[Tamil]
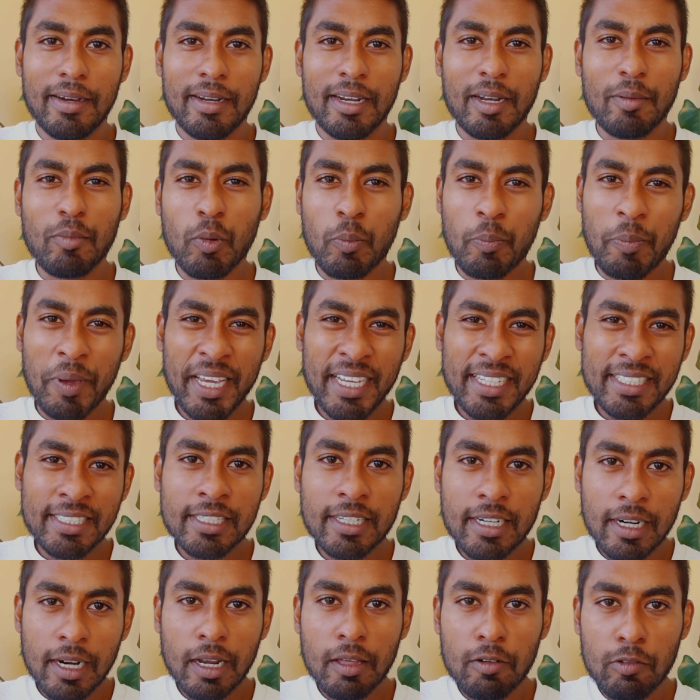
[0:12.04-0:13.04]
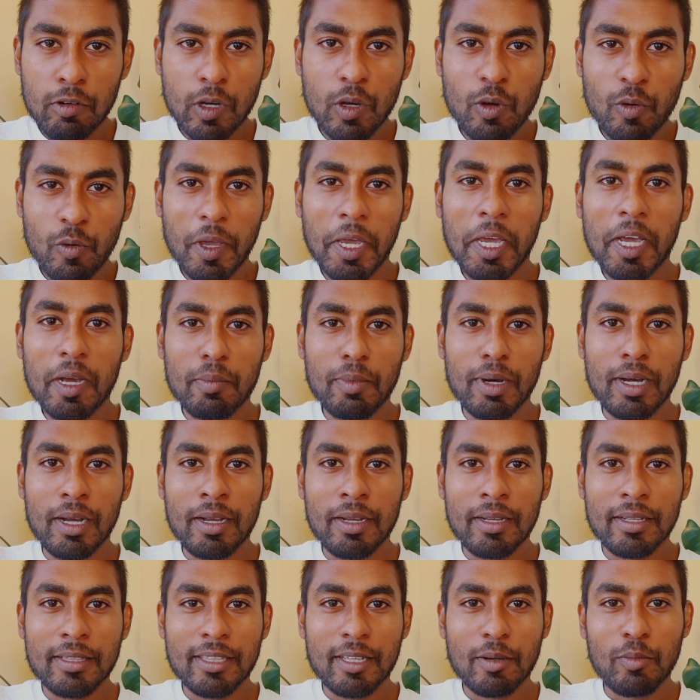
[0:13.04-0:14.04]
நம்ம பேசுகிற அளவுக்கு வேகமாக
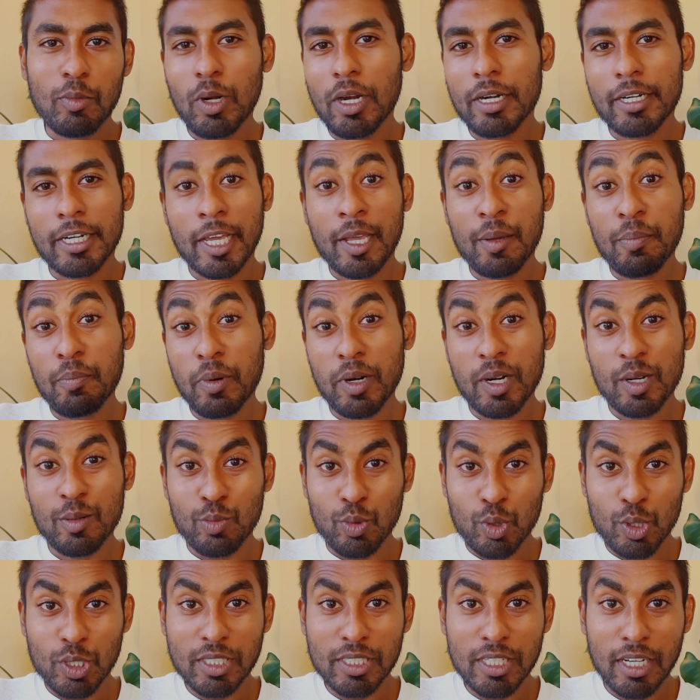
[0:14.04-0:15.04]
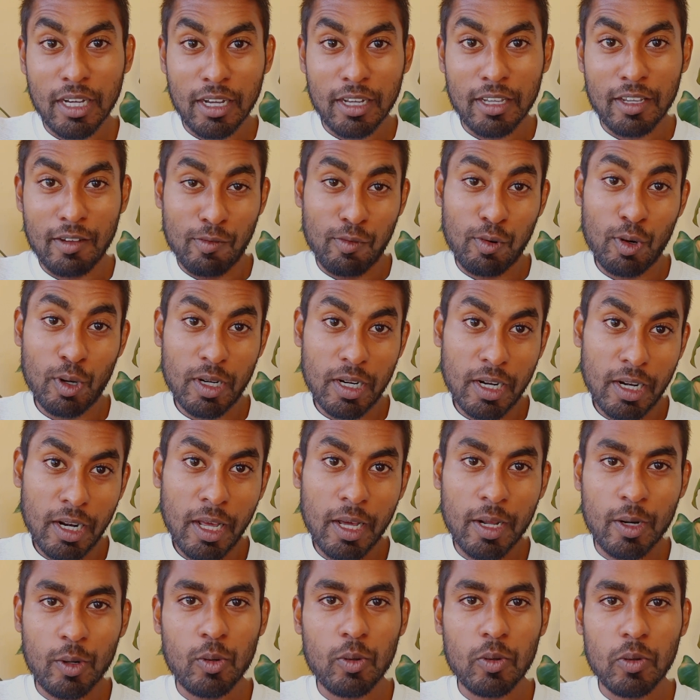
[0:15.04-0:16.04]
தமிழில் டைப் பண்ண முடிஞ்சால் எவ்வளோ
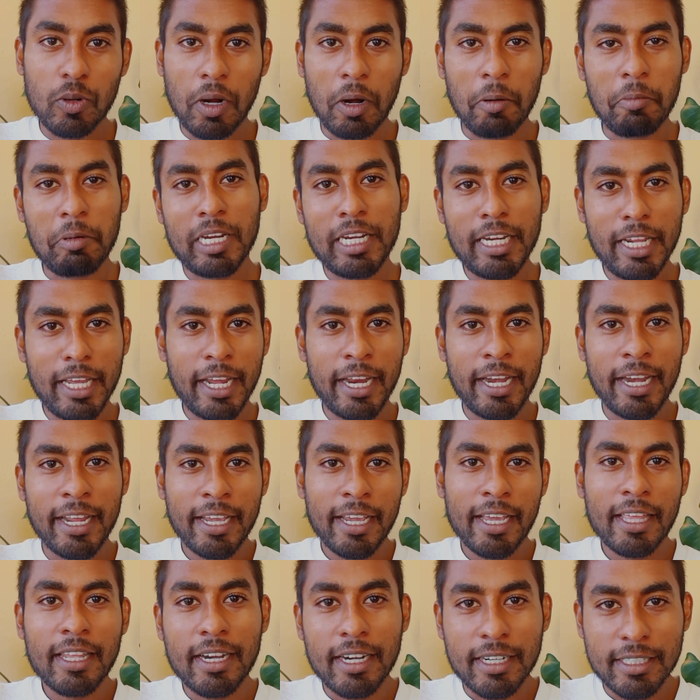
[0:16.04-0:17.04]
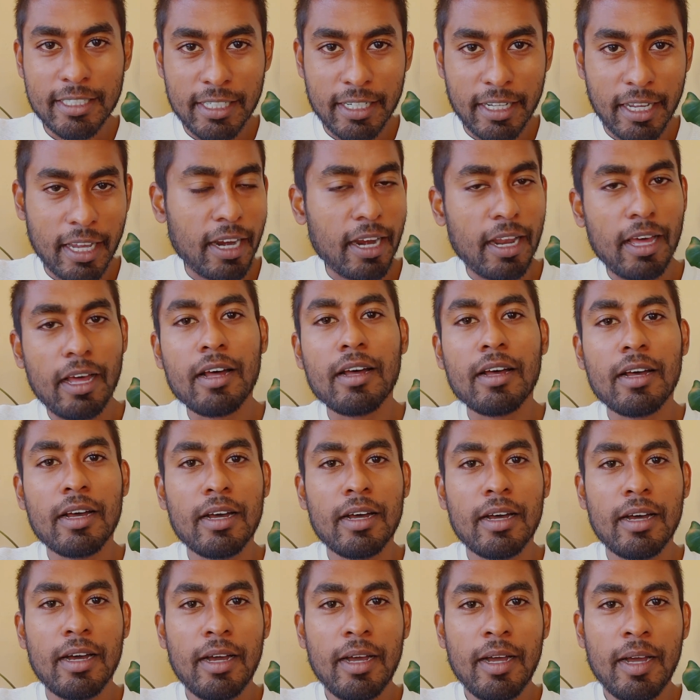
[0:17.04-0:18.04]
நல்லாயிருக்கும் அப்படின்னு நீங்கள் என்றைக்காவது நினச்சிருக்கீங்களா
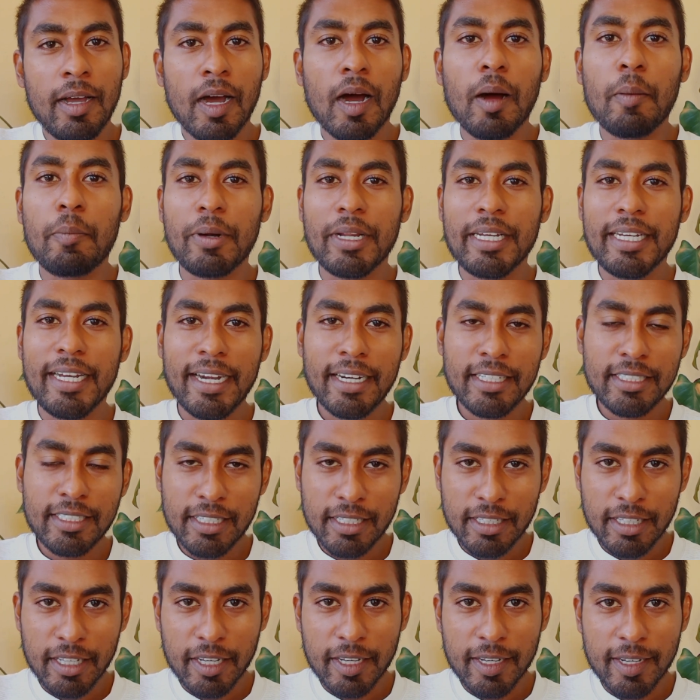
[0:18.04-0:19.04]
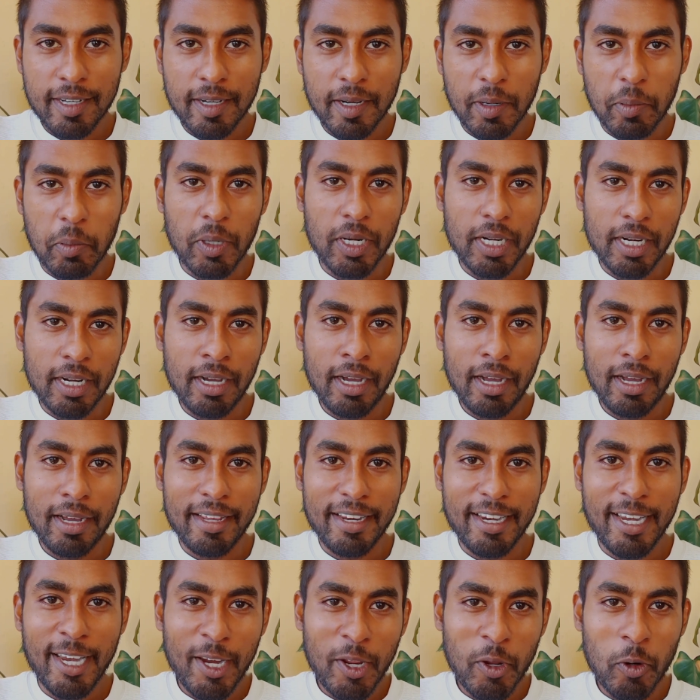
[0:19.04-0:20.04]
அப்படி நினச்சிருந்தீங்க அப்படின்னா
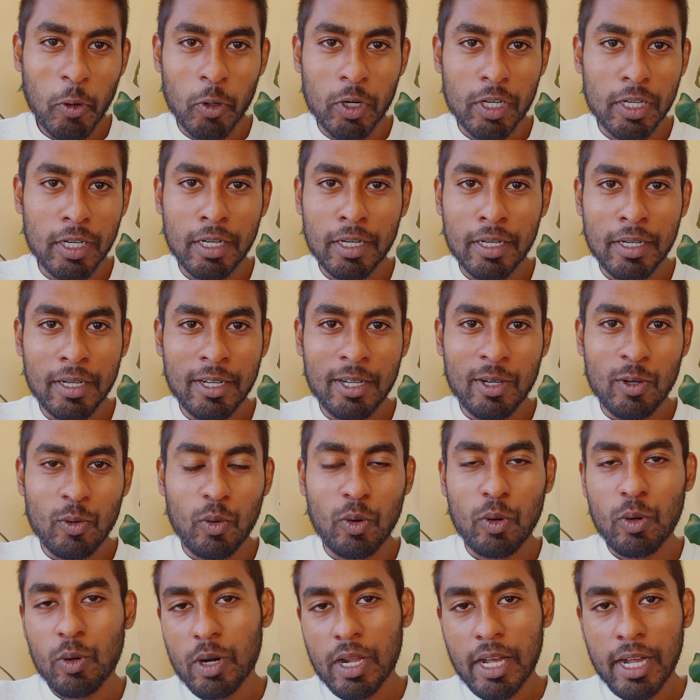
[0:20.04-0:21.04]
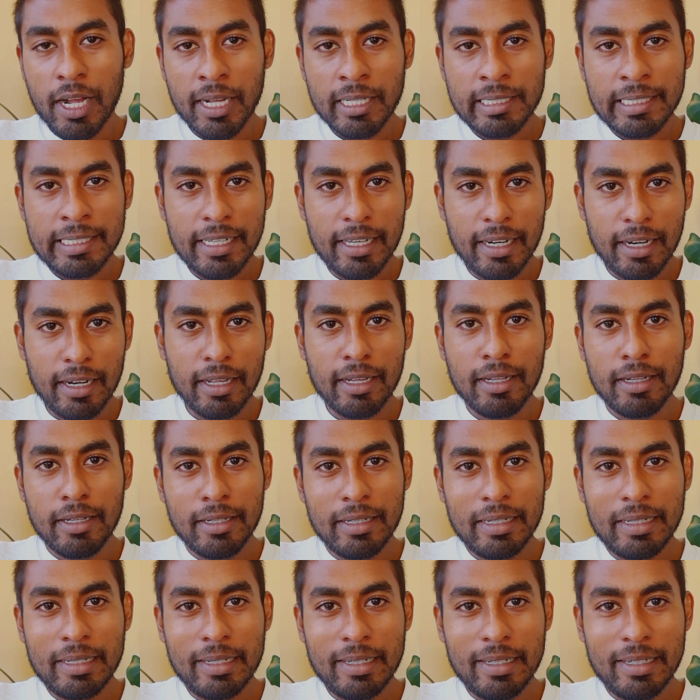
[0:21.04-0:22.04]
இன்னையோட உங்களோட ஆசையெல்லாம்
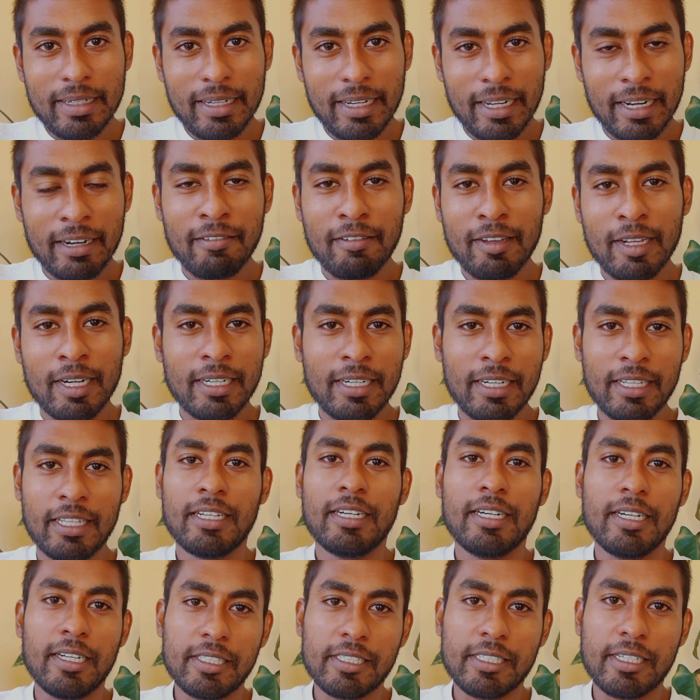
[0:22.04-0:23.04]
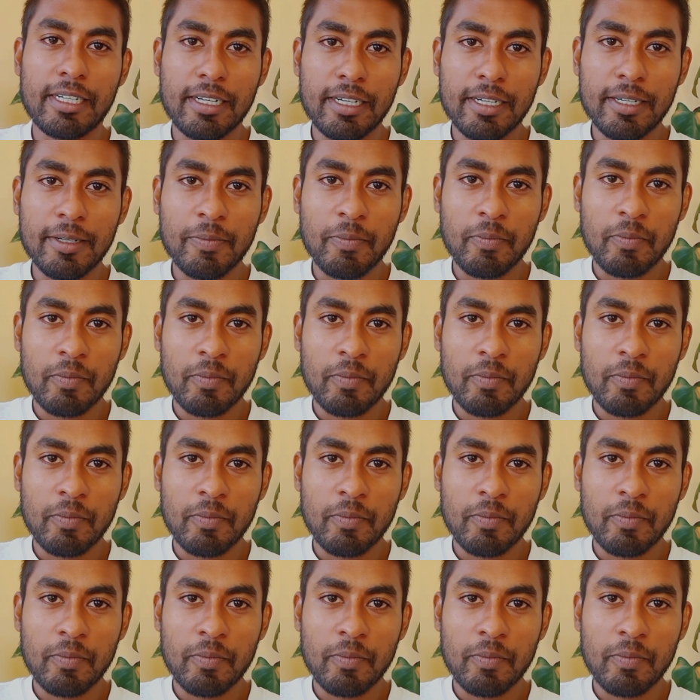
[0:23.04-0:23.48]
நிறைவேறிட்டதாக நினச்சிக்கோங்க